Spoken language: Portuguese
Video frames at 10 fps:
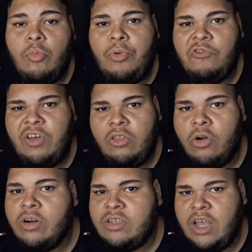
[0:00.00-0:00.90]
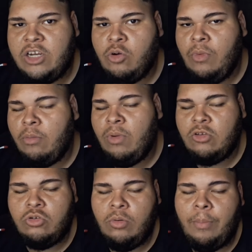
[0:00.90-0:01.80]
provedor, seja uma, uma,
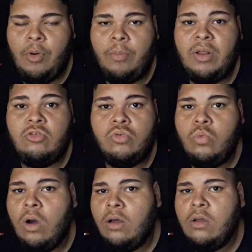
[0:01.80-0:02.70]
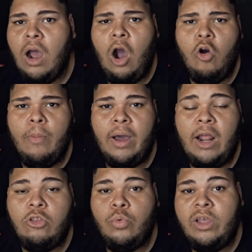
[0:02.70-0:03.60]
uma, própria sua, alguma
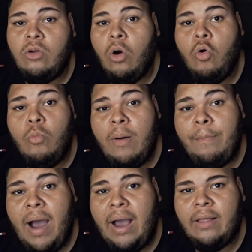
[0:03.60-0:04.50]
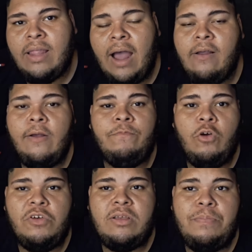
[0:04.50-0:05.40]
gratuita ou alguma paga, tá? Então
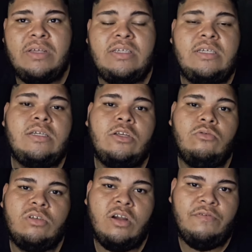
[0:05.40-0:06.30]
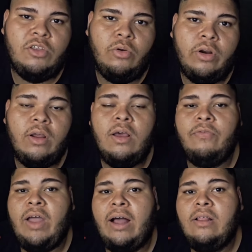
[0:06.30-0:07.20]
você precisa de um servidor,
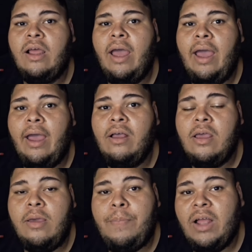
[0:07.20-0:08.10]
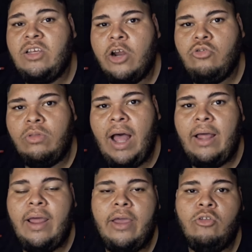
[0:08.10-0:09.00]
tá? É, e para te ajudar,
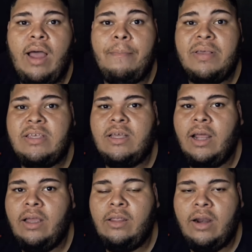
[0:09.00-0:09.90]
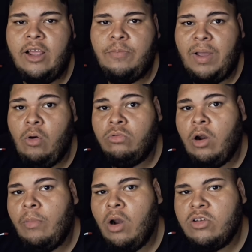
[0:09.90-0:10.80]
né, eu tava pesquisando aqui na internet para encontrar
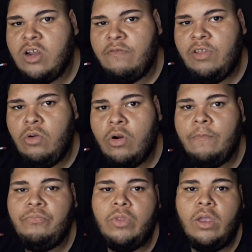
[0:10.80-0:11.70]
o melhor servidor.